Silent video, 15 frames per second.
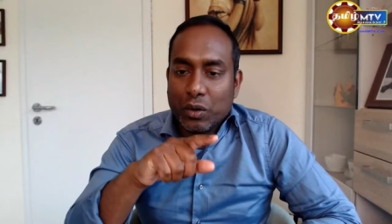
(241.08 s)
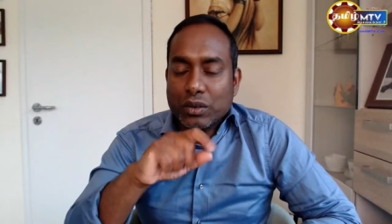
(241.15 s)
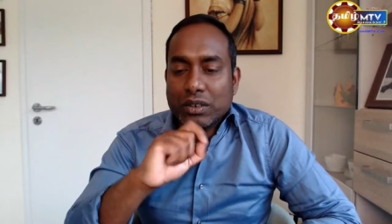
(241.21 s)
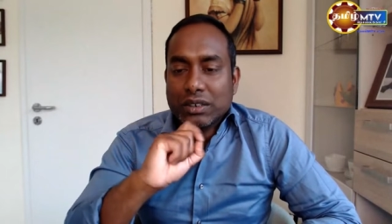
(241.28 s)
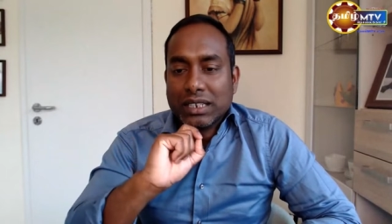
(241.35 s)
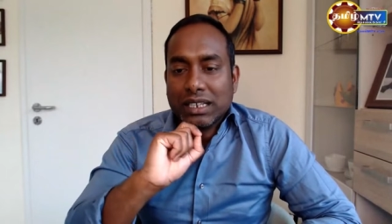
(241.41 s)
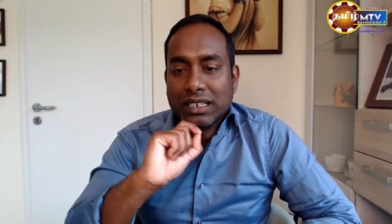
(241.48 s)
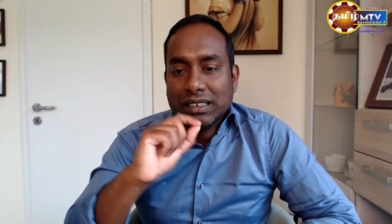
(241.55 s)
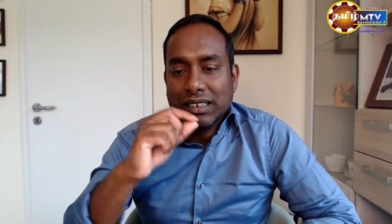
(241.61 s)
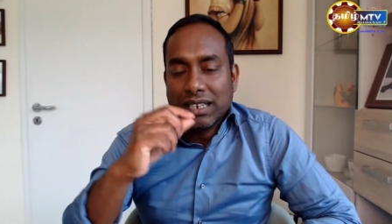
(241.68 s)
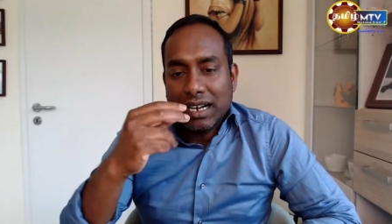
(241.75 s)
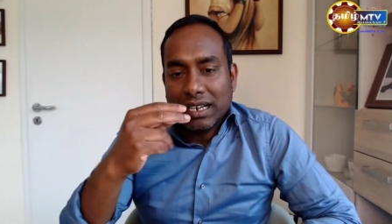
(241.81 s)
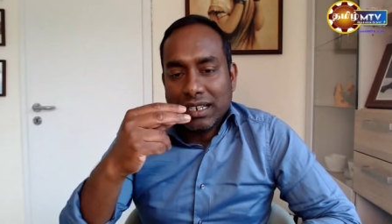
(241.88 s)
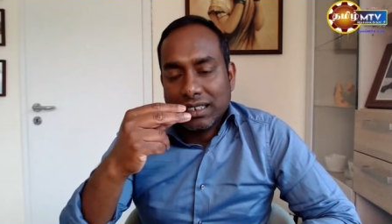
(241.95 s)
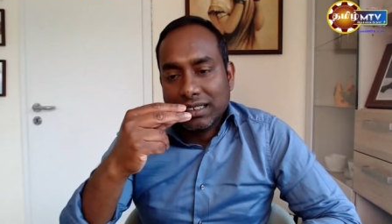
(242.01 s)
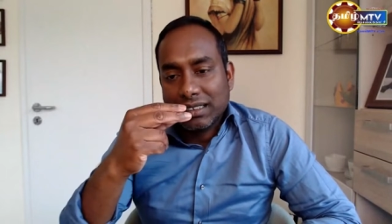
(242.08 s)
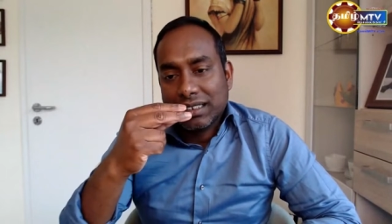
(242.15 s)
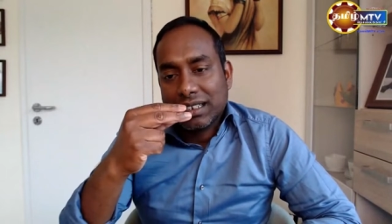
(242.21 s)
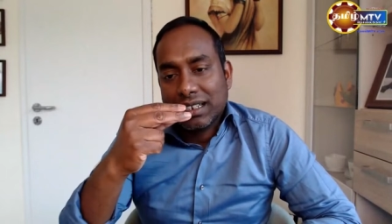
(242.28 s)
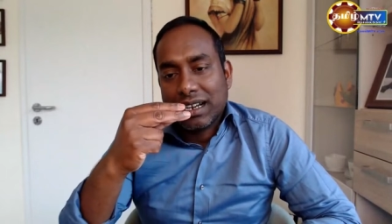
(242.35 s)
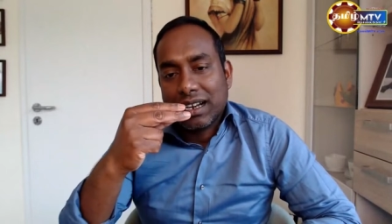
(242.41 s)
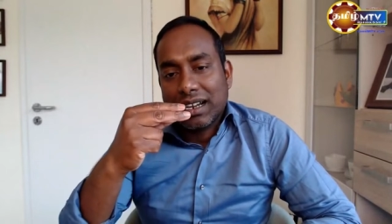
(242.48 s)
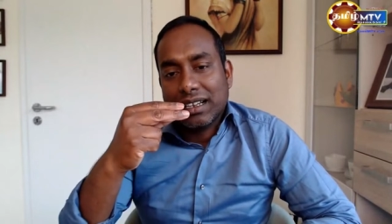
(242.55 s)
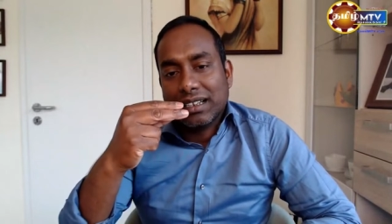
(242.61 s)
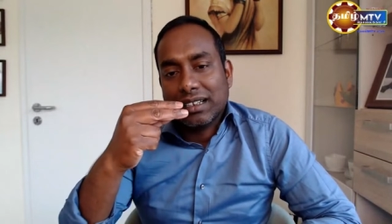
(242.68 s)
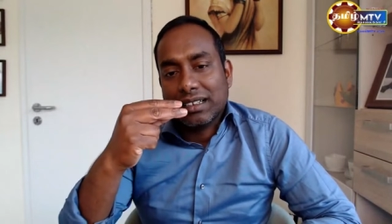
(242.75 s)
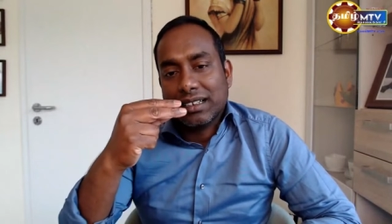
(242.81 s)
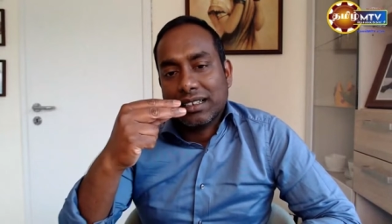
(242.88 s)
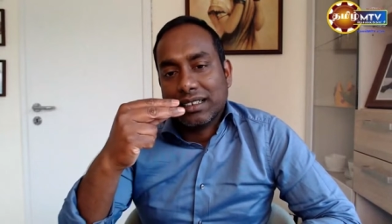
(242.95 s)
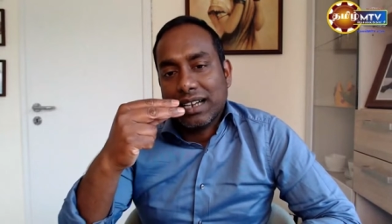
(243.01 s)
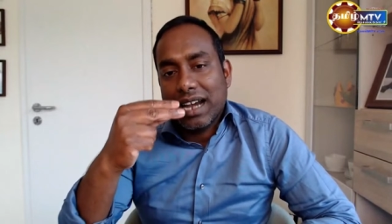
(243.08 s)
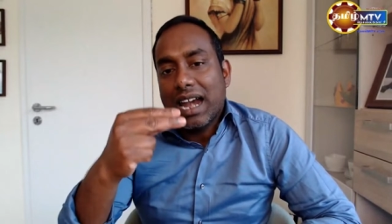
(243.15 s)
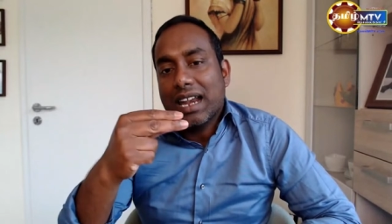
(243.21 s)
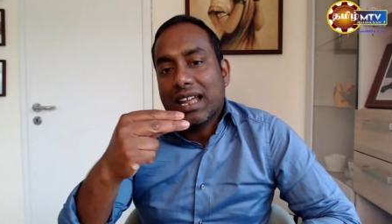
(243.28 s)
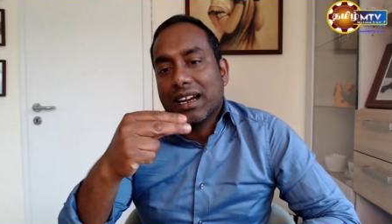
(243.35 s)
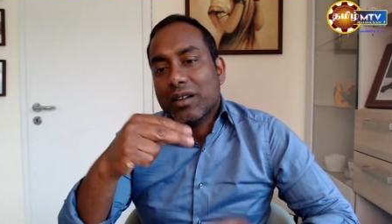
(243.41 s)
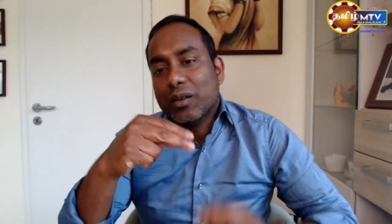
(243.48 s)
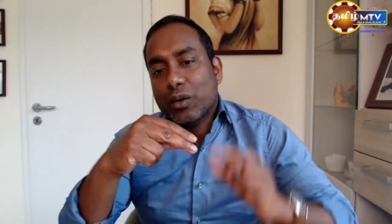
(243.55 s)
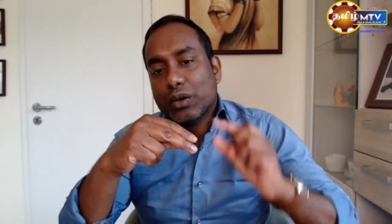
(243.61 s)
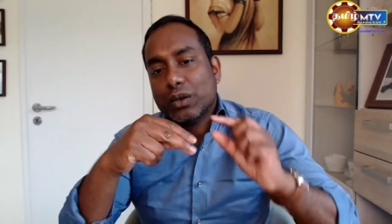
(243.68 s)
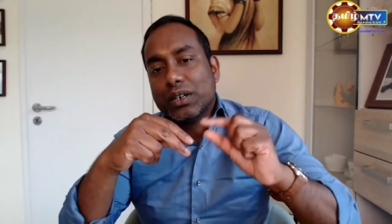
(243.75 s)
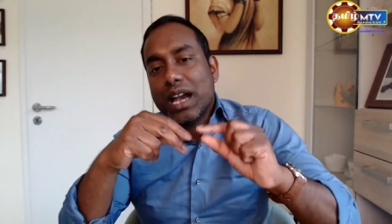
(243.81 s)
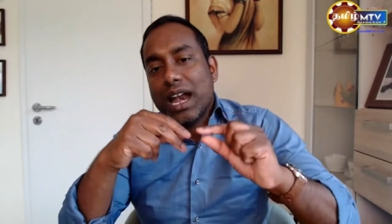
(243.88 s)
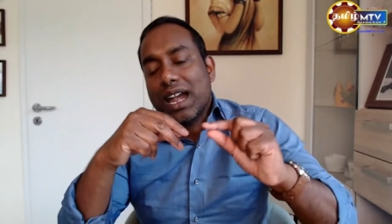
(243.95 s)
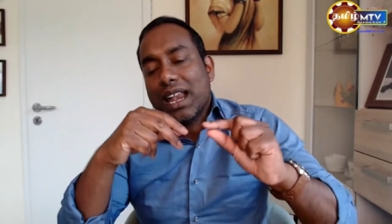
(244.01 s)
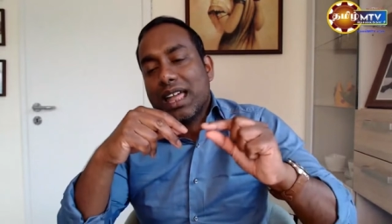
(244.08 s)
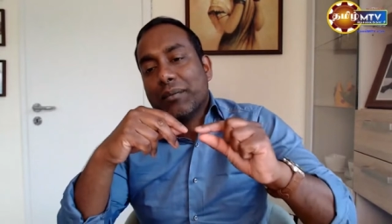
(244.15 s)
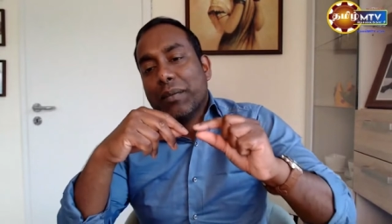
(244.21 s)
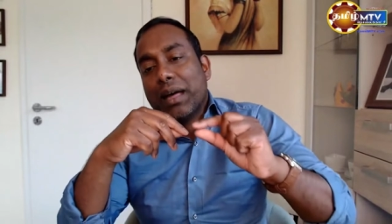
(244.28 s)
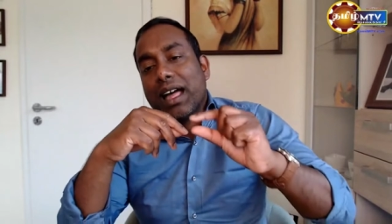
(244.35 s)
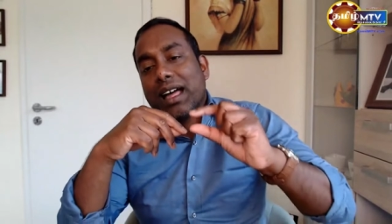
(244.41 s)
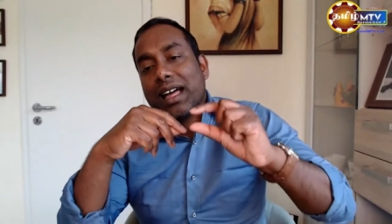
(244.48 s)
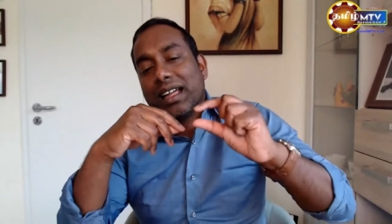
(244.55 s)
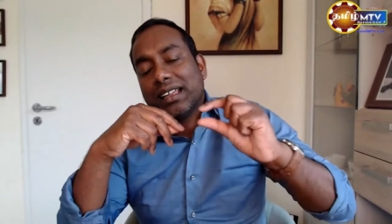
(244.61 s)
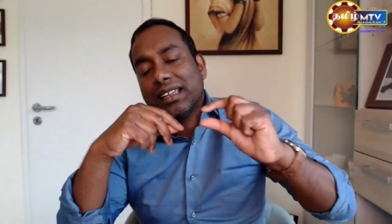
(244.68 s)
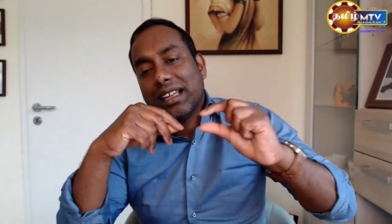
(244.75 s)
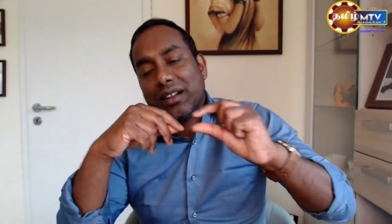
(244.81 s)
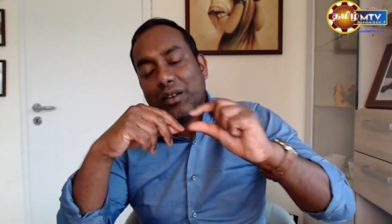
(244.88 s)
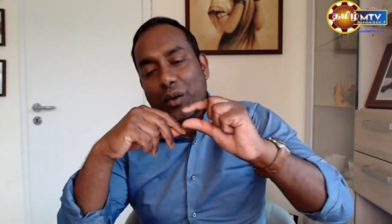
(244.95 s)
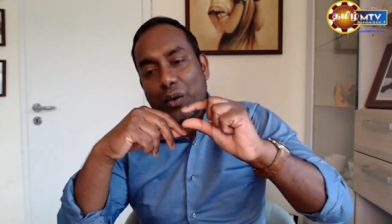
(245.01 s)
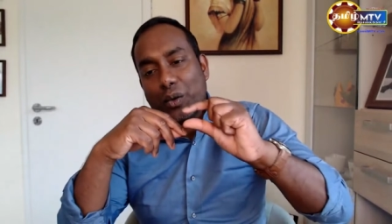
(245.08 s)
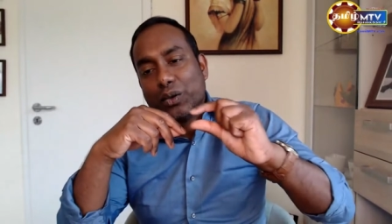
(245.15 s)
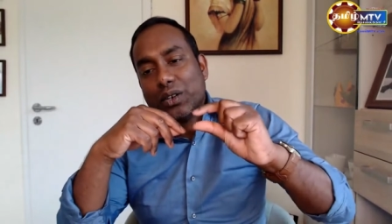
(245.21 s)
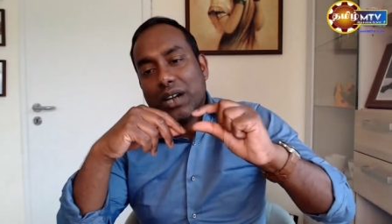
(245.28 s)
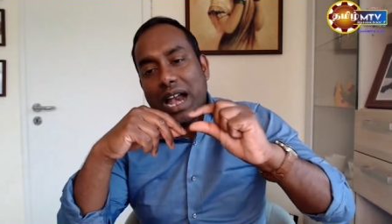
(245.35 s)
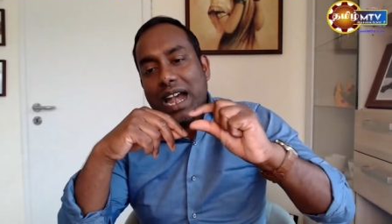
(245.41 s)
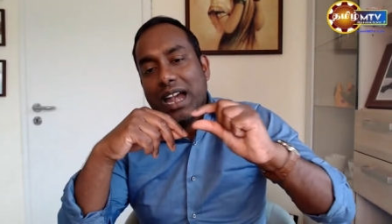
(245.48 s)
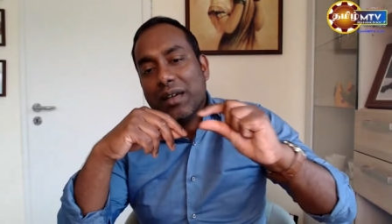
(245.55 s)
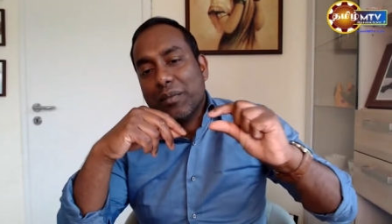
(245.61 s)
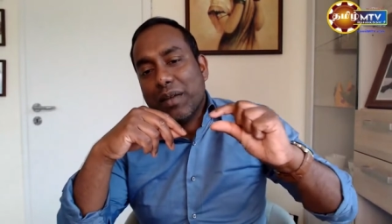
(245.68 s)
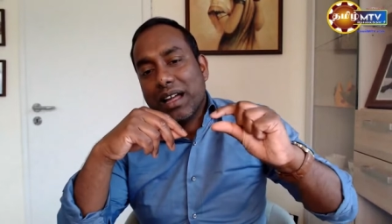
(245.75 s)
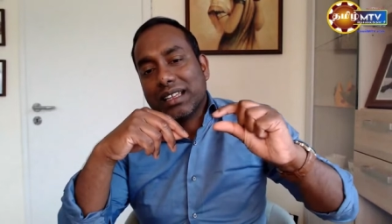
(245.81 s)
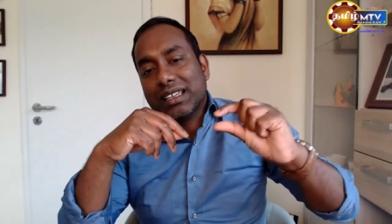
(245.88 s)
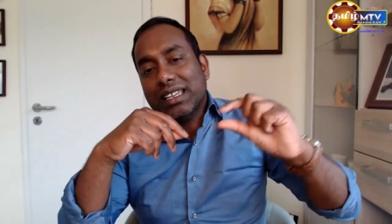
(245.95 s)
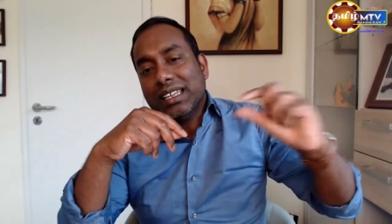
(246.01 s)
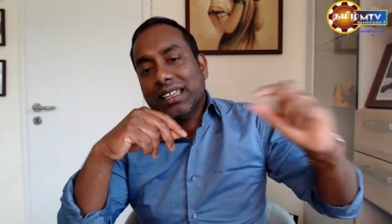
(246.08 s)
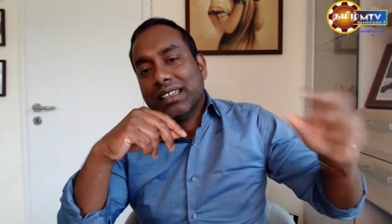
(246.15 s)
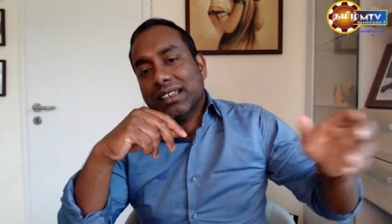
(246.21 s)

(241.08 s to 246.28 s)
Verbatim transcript: ஒன்று சேர்ந்து ரெண்டு நாளங்களும் ஒரு நாளமாக ஒரு நாளமாகி